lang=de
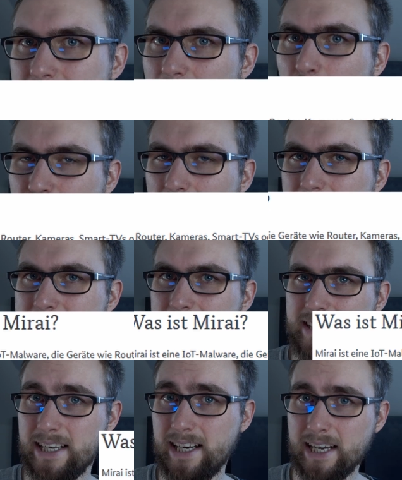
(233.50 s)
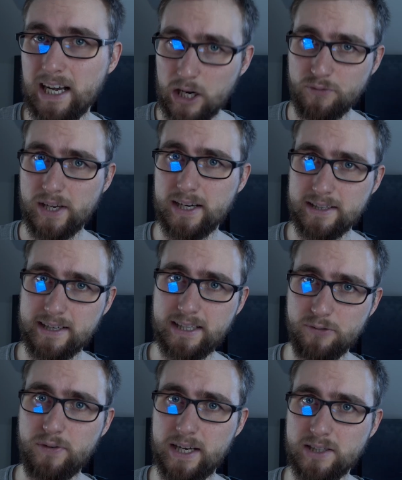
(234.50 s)
auf der einen Seite illegal, auf der anderen
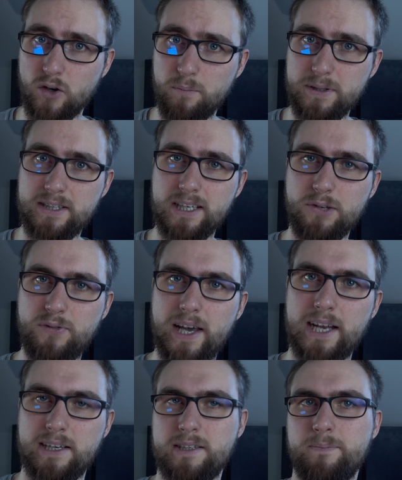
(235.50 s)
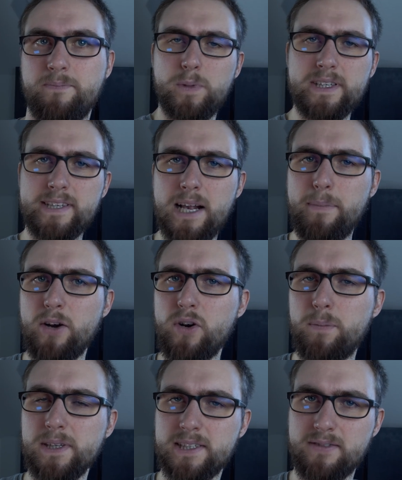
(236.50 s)
Seite vielleicht auch ein bisschen gefährlich. Speziell bei
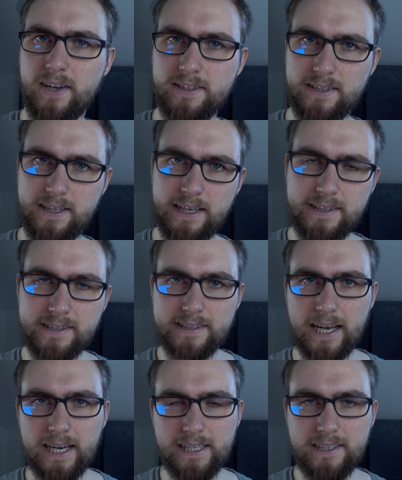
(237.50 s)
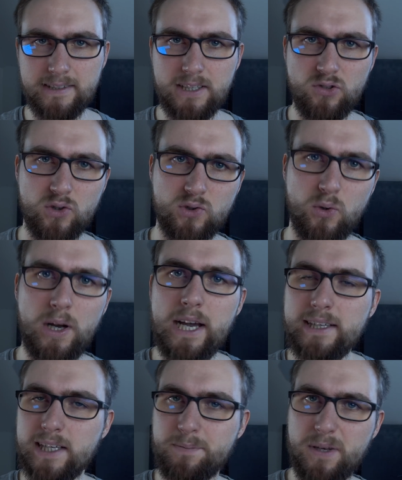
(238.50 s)
Ripple 20 ist es allerdings nicht nur so,
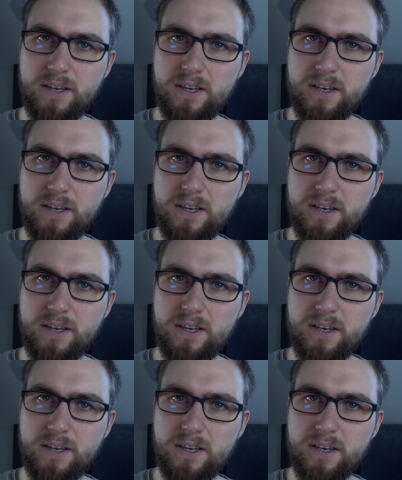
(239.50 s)
dass